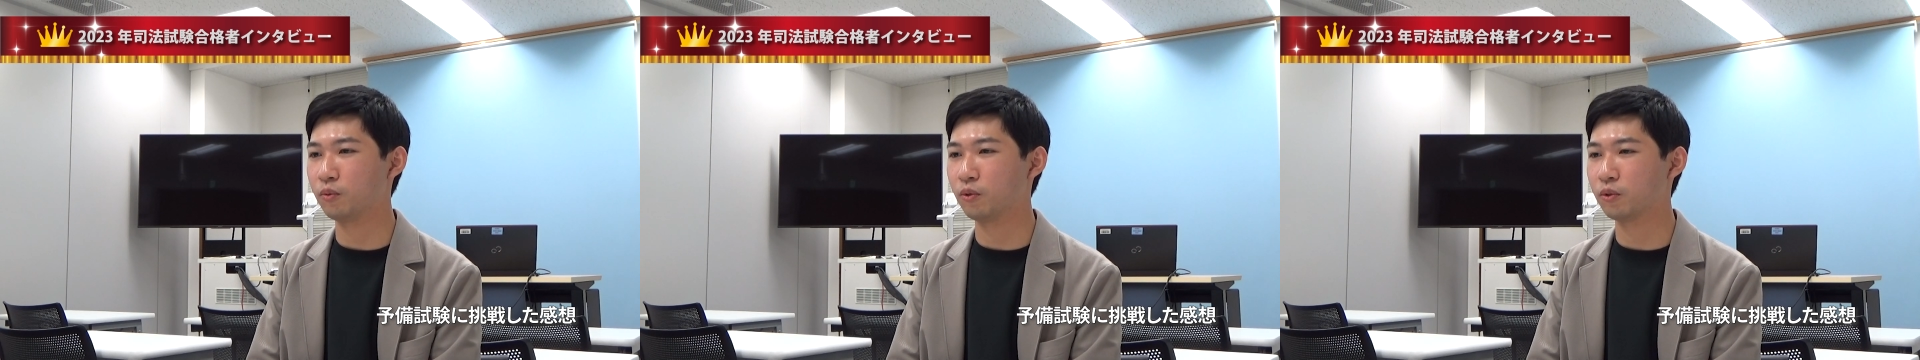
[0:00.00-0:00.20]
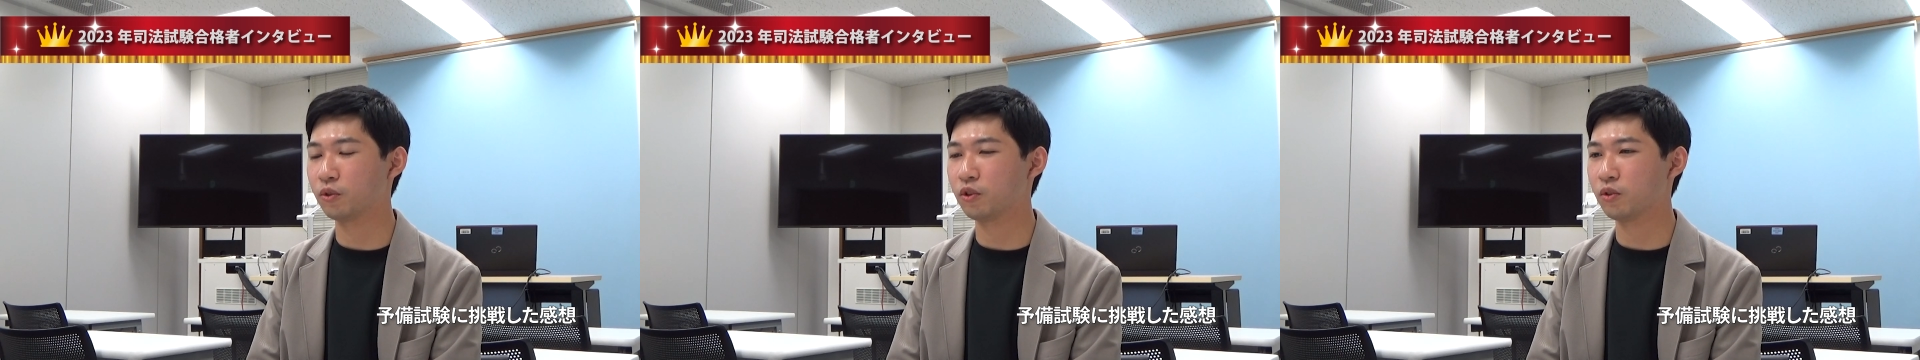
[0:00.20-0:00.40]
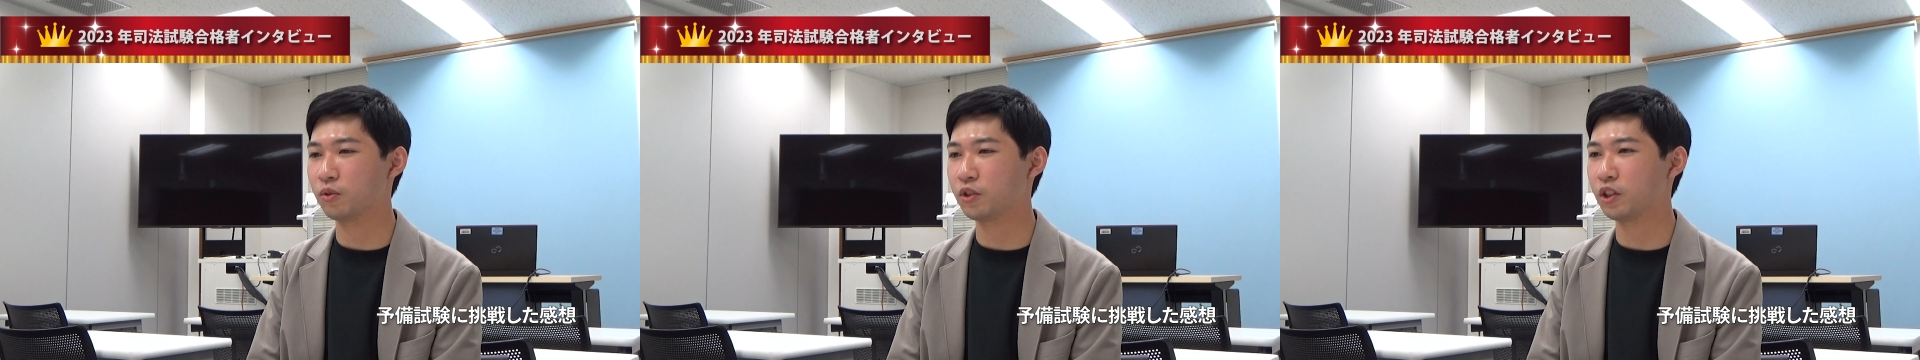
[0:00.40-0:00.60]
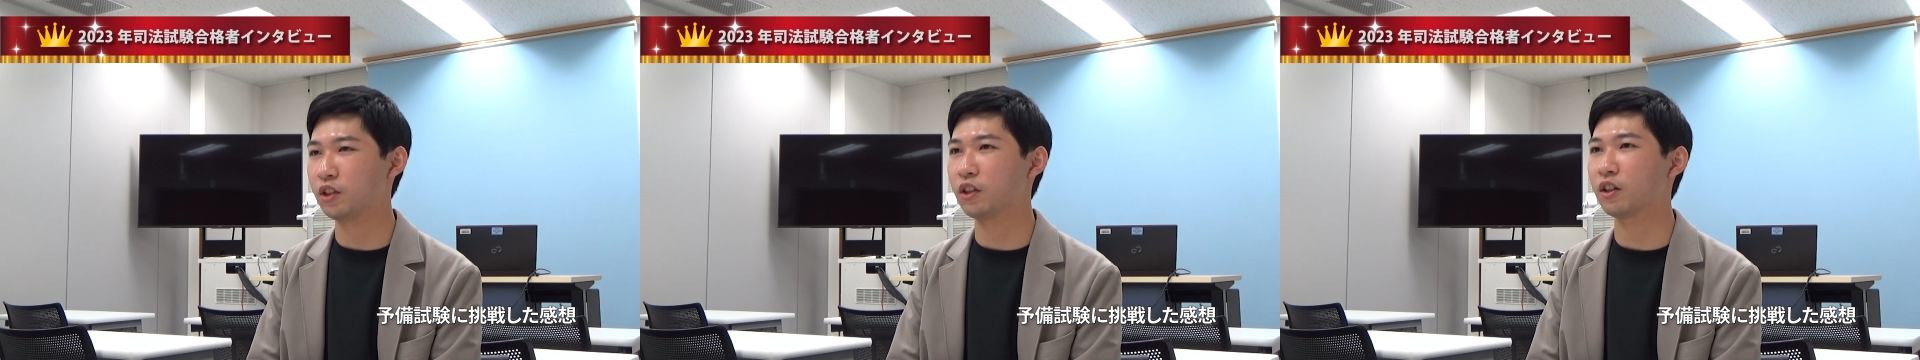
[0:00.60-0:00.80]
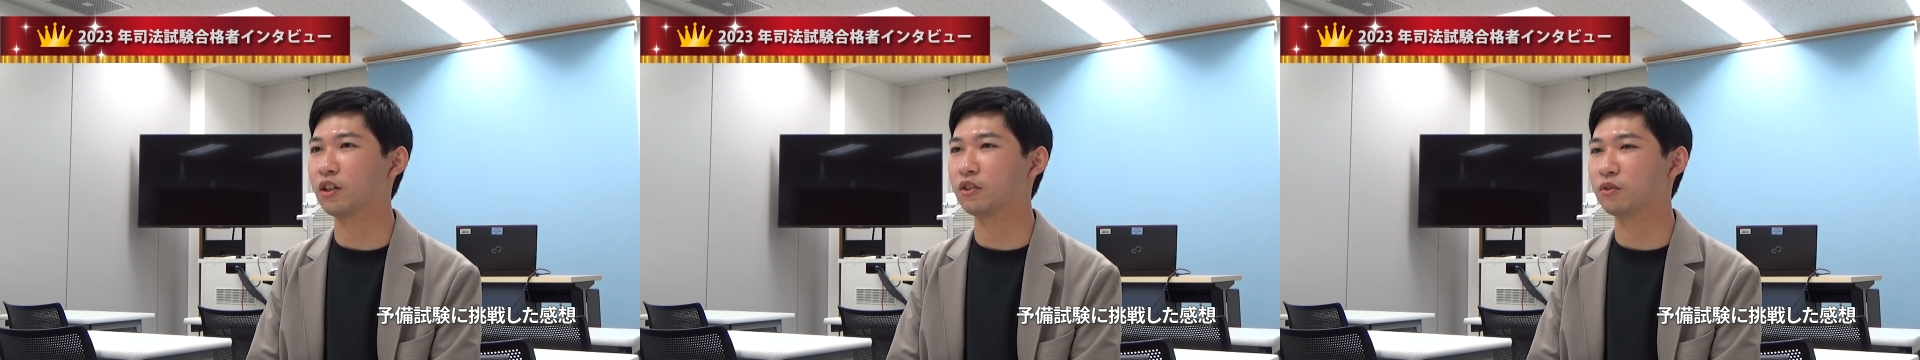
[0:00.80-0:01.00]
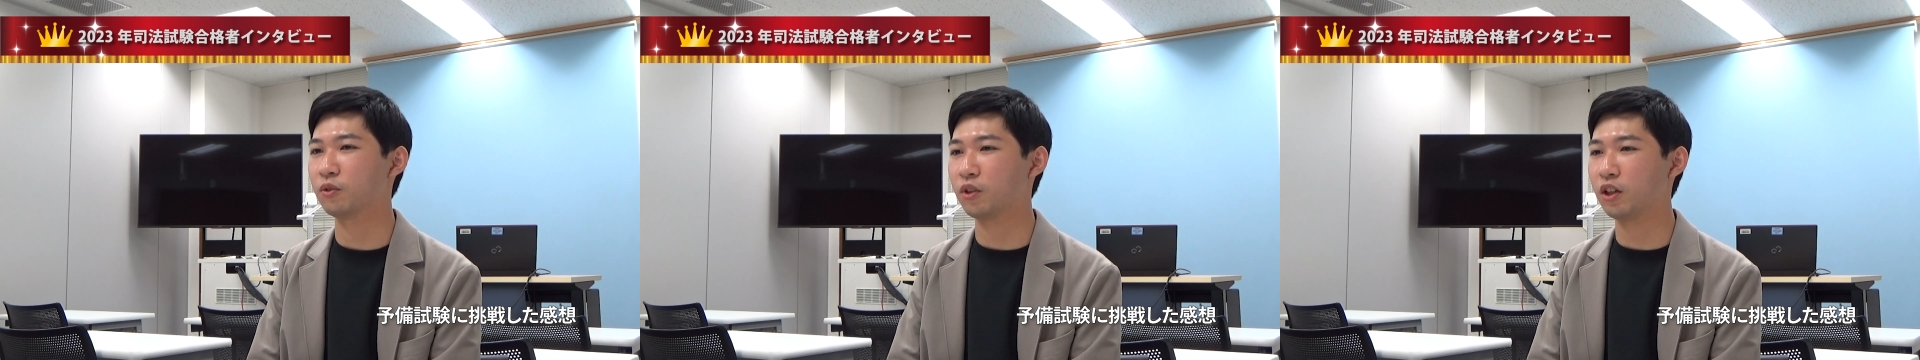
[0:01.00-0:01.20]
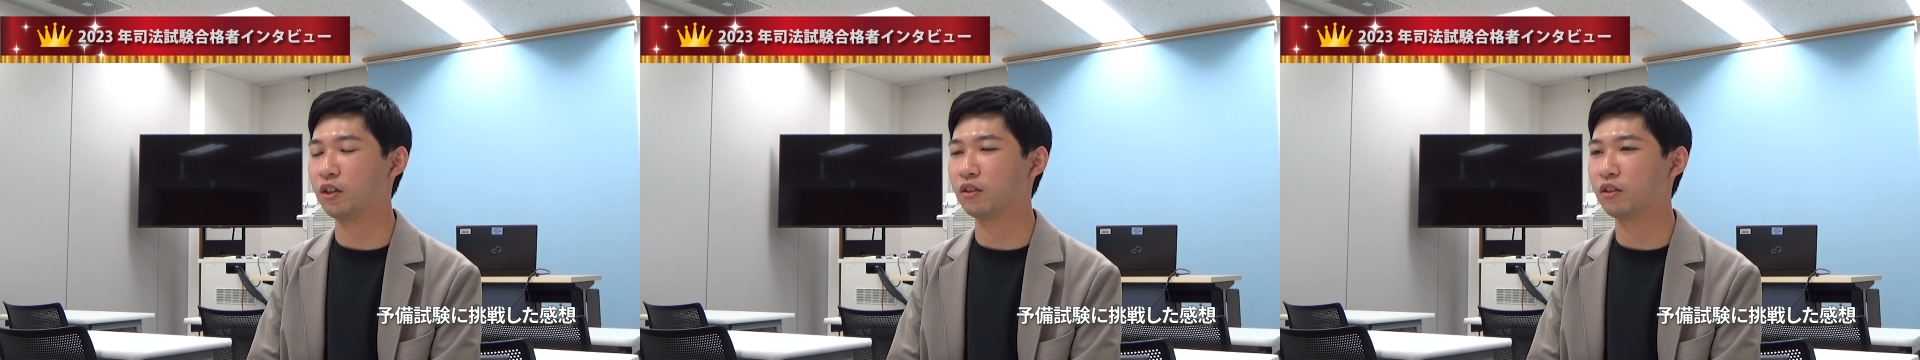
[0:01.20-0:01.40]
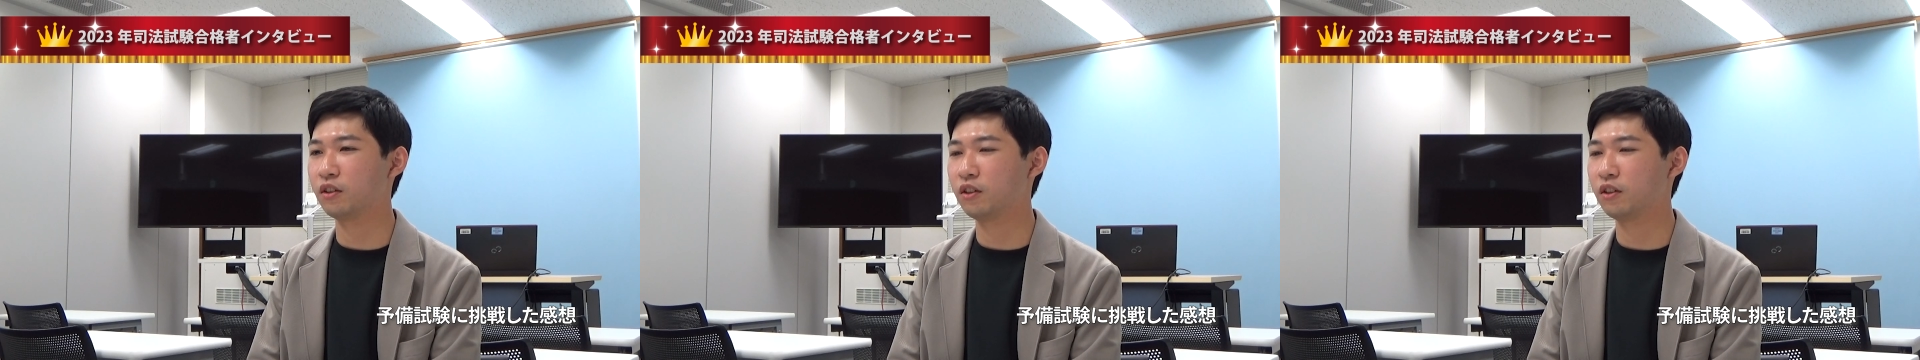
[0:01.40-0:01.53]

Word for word: 本当に正直な感想が、